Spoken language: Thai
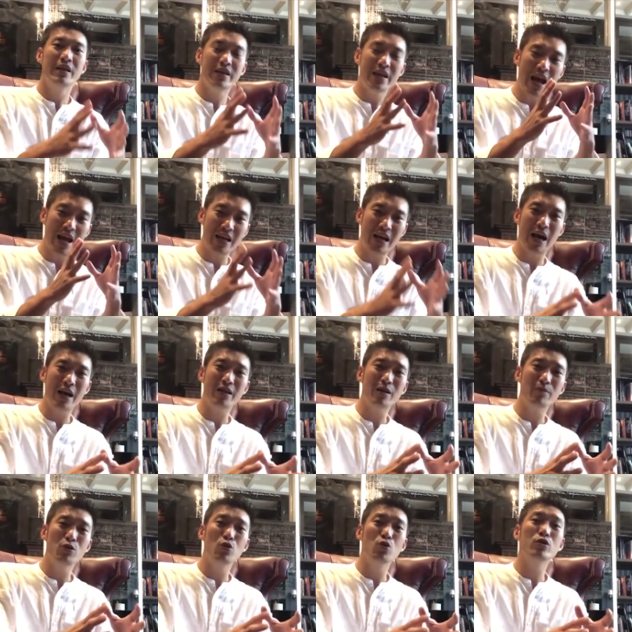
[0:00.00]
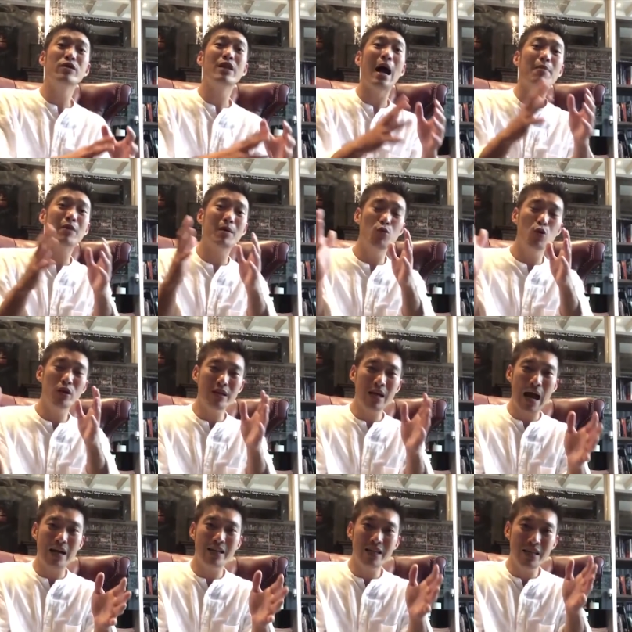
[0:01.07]
แก้ไขรัฐธรรมนูญตามกระบวน
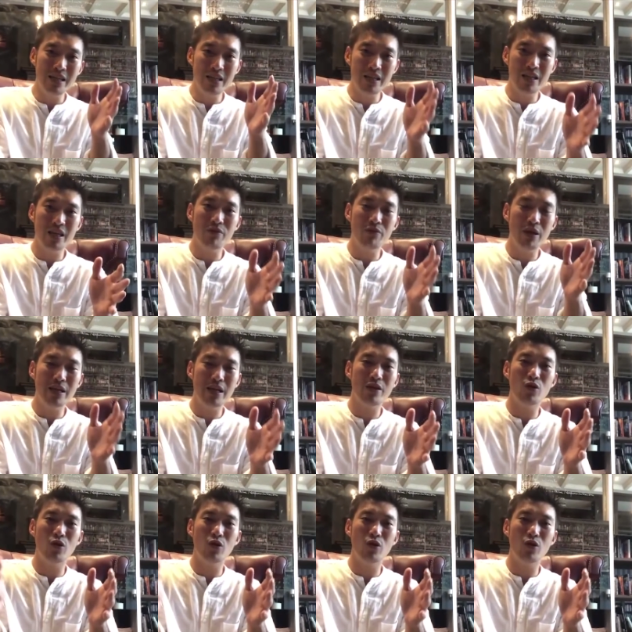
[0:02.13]
การที่เขียนไว้ใน